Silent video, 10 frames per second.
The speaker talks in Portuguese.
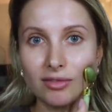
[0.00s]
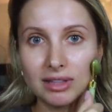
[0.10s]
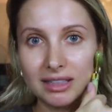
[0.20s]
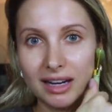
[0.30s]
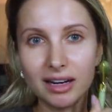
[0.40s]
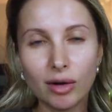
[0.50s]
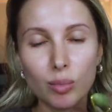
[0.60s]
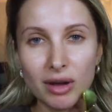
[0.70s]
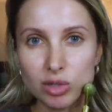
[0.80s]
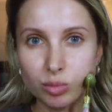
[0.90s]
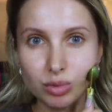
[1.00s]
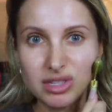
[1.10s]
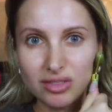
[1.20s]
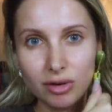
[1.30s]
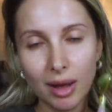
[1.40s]
e Eu vou tentar gravar o máximo
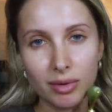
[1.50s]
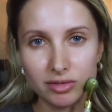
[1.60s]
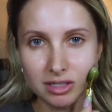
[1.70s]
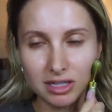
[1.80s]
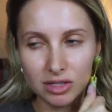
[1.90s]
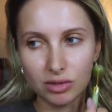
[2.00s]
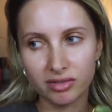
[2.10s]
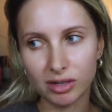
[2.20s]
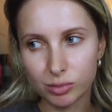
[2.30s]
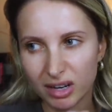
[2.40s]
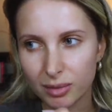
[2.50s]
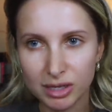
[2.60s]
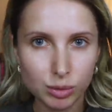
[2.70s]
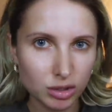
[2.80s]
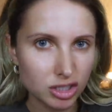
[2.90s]
possível lá pra vocês o lugar minha
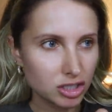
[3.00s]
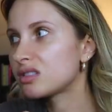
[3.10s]
cama de fogo.